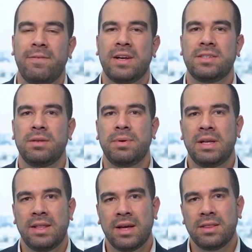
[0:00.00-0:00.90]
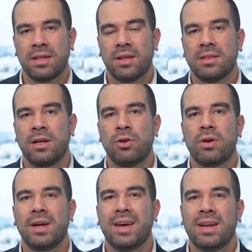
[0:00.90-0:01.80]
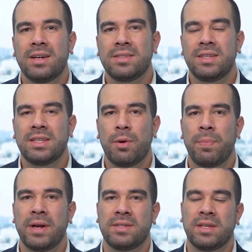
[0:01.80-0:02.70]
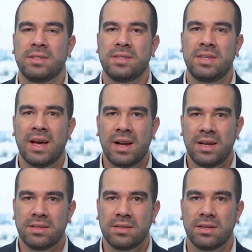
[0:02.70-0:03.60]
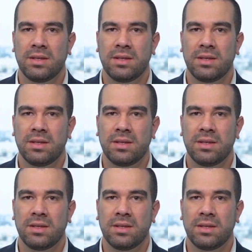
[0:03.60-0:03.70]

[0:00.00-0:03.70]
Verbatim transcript: flexibilidad de no requerir citas presenciales